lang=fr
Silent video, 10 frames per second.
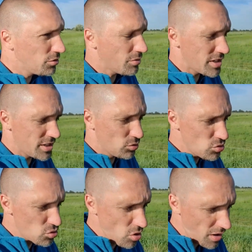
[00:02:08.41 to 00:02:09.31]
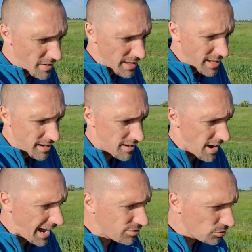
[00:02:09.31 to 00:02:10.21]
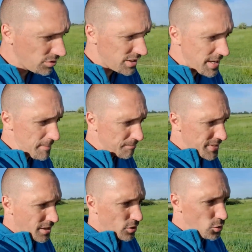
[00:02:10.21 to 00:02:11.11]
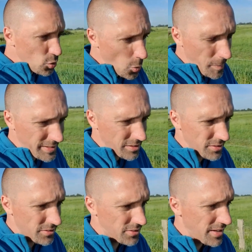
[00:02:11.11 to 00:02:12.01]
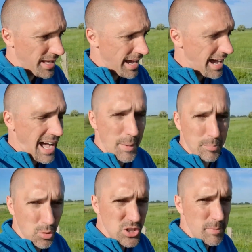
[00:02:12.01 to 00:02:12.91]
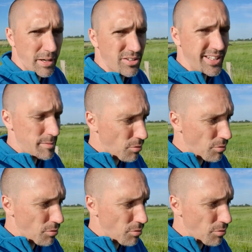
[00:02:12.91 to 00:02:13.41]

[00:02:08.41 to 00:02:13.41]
Tu vois, j'ai toujours associé une compétence à un projet personnel.